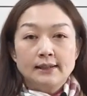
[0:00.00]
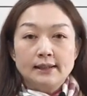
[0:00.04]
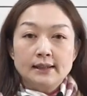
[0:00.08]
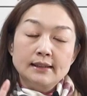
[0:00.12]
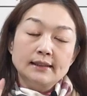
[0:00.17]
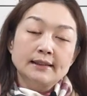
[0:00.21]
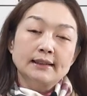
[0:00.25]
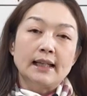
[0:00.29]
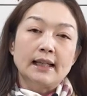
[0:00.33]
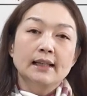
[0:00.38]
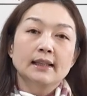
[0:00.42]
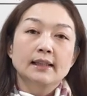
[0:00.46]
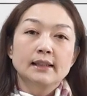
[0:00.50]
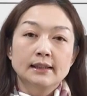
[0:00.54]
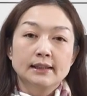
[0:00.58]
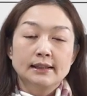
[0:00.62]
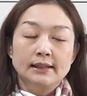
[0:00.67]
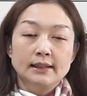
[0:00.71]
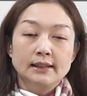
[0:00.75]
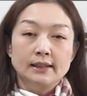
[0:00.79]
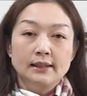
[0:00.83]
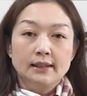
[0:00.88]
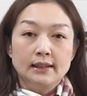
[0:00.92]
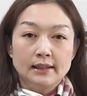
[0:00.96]
这三颗
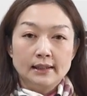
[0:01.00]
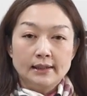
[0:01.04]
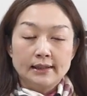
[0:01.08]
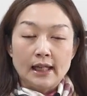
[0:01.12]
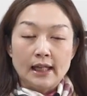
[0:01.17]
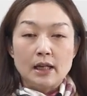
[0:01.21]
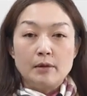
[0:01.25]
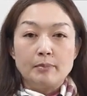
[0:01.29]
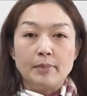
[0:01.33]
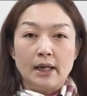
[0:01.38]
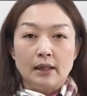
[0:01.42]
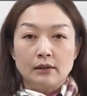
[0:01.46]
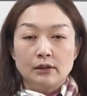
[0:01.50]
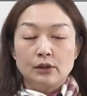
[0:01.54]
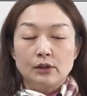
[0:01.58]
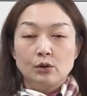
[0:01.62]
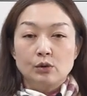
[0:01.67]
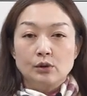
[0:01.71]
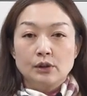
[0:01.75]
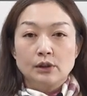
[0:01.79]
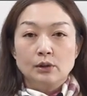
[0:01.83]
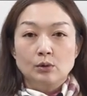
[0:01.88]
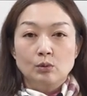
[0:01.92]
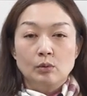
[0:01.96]
星呢，代表的
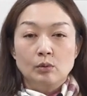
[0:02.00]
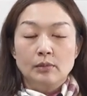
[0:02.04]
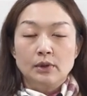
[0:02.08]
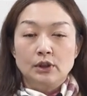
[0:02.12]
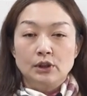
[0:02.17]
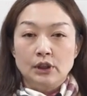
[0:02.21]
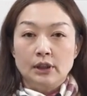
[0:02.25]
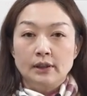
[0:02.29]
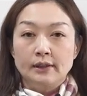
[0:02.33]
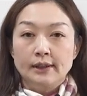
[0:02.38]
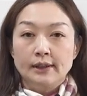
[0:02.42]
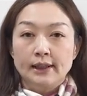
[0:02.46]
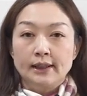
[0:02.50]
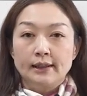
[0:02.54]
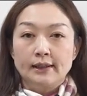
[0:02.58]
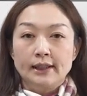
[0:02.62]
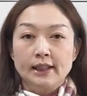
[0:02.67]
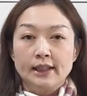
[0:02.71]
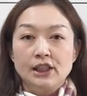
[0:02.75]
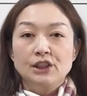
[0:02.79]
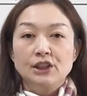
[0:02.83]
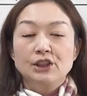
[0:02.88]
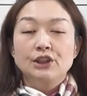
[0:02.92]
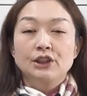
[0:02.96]
都是我们人类
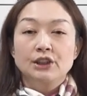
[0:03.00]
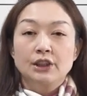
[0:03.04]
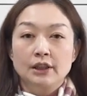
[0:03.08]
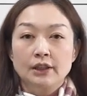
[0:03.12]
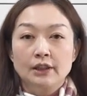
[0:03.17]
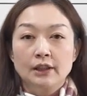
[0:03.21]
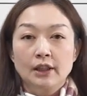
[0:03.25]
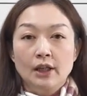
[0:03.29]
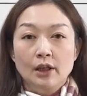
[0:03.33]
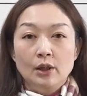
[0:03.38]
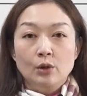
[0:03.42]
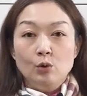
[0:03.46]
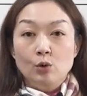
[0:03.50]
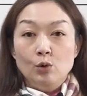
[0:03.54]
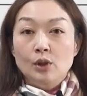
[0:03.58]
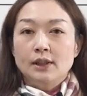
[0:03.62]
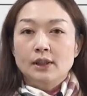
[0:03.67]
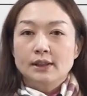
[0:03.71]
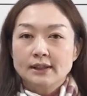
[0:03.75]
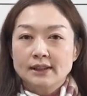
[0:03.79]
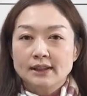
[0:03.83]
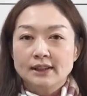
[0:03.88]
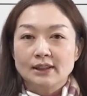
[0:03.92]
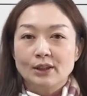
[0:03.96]
天生
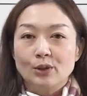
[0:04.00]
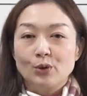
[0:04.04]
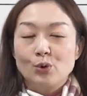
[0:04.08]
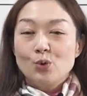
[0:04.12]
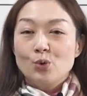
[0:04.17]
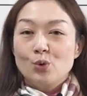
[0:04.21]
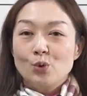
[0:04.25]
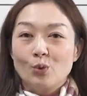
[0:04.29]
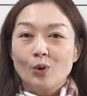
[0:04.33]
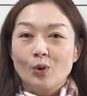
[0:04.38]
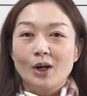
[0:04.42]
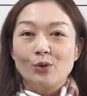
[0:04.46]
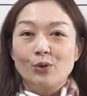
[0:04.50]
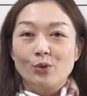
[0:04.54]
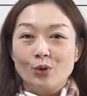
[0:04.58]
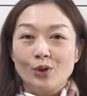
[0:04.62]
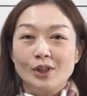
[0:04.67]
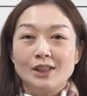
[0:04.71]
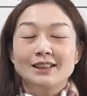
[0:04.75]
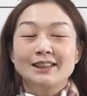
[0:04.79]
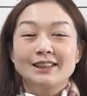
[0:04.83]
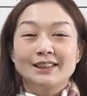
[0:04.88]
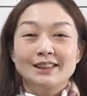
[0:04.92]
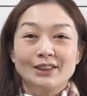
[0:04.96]
原始的欲望、
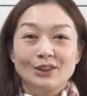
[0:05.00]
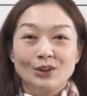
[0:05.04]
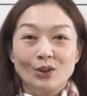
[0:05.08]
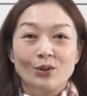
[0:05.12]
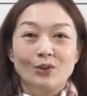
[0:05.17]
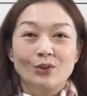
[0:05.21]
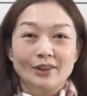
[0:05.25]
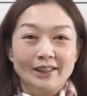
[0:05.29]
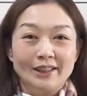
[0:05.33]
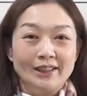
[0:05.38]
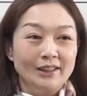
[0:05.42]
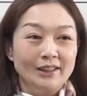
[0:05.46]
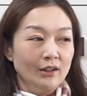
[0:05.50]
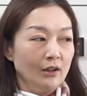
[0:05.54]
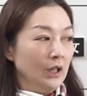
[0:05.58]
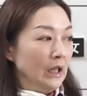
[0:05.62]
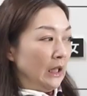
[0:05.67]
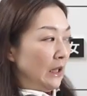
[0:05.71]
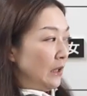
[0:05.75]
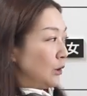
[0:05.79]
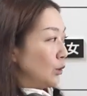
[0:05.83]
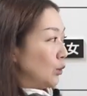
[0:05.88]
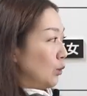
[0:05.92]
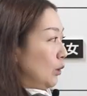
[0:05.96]
原始的动哦。
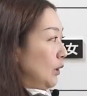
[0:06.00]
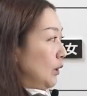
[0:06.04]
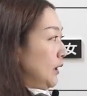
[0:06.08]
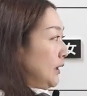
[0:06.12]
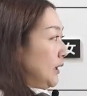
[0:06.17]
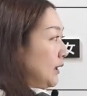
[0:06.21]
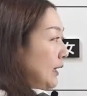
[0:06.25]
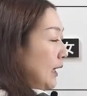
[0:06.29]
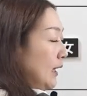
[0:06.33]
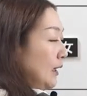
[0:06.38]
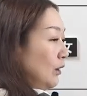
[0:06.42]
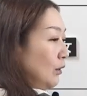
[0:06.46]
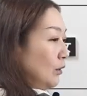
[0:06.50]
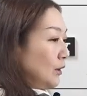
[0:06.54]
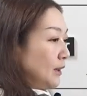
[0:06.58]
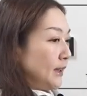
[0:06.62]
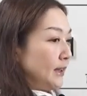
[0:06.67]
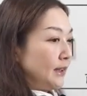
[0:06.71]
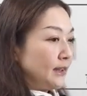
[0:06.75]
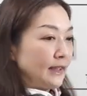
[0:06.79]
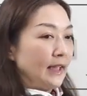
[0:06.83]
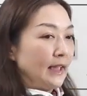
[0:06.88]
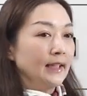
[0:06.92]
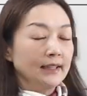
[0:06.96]
所以，当有
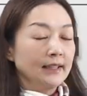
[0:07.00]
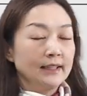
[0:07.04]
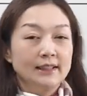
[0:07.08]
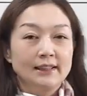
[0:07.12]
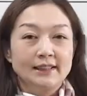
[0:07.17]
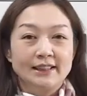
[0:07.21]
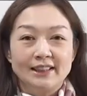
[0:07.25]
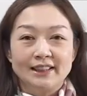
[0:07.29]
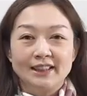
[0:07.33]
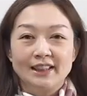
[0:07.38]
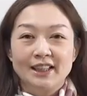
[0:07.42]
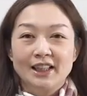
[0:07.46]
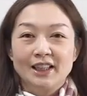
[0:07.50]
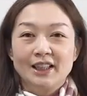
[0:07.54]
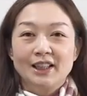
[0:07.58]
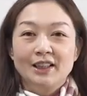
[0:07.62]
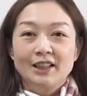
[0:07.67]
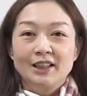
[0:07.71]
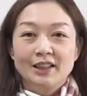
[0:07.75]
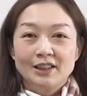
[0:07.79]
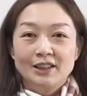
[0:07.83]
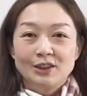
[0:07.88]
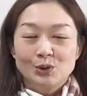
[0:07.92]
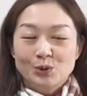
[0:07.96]
这三颗星
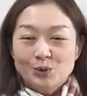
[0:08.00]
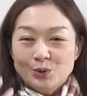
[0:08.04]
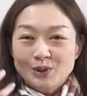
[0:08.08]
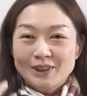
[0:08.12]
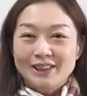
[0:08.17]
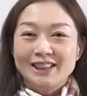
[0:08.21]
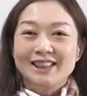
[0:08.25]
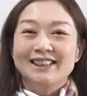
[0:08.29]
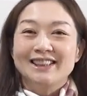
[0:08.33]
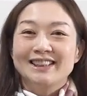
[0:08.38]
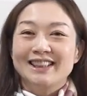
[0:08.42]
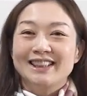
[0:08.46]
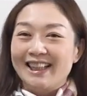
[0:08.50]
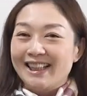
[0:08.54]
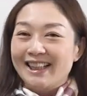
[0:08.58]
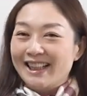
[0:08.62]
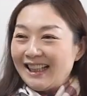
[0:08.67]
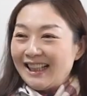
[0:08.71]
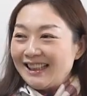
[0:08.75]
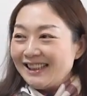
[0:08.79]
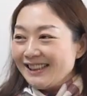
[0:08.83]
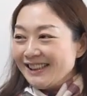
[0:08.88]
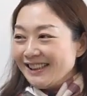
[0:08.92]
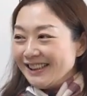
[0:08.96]
出现在
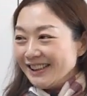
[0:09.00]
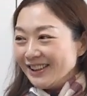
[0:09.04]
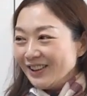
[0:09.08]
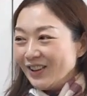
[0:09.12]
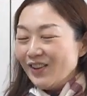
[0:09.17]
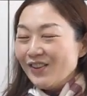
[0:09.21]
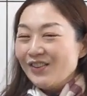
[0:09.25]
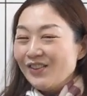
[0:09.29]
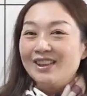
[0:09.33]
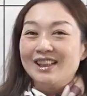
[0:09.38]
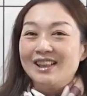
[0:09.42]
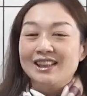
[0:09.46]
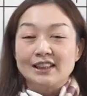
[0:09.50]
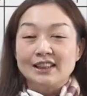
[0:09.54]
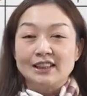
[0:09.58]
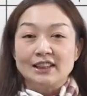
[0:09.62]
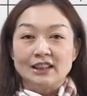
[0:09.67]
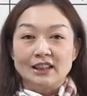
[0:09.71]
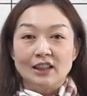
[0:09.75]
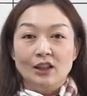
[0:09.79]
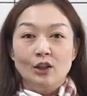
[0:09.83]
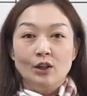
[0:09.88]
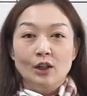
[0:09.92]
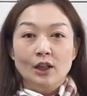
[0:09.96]
感情宫位的
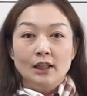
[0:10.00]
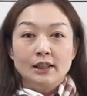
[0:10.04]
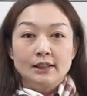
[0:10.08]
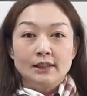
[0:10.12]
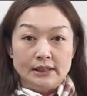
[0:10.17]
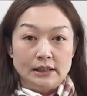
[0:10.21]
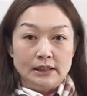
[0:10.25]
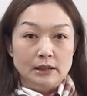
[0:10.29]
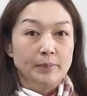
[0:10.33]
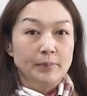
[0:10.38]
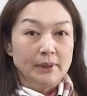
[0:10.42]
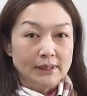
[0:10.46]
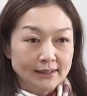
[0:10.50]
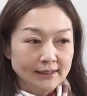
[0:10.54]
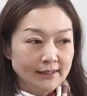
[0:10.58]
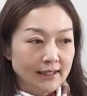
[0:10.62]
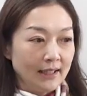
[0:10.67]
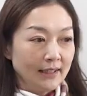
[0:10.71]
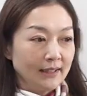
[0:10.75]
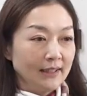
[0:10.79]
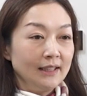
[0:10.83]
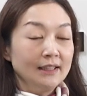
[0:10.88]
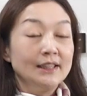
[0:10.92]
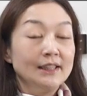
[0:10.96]
时候，基本
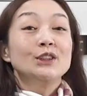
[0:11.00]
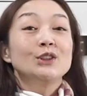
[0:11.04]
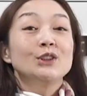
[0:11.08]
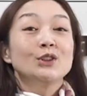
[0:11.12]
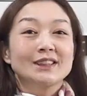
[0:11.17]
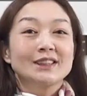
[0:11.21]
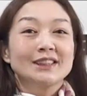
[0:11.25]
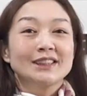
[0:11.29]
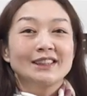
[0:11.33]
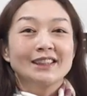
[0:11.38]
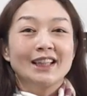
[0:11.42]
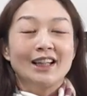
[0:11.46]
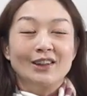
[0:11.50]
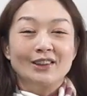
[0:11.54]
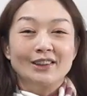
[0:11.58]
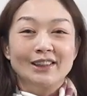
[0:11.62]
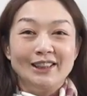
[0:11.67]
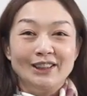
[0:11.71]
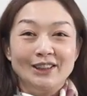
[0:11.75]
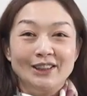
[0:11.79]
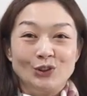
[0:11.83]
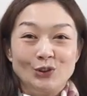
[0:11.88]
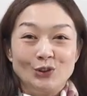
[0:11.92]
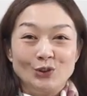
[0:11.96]
上呢，你就知道
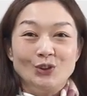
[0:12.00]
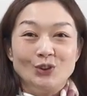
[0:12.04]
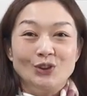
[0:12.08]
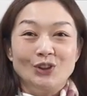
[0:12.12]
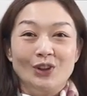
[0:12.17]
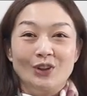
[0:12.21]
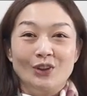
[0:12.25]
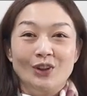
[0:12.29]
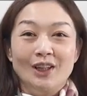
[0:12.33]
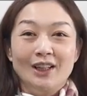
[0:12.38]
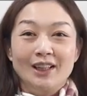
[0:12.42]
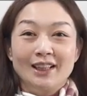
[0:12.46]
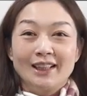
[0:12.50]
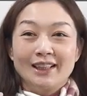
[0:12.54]
你具有。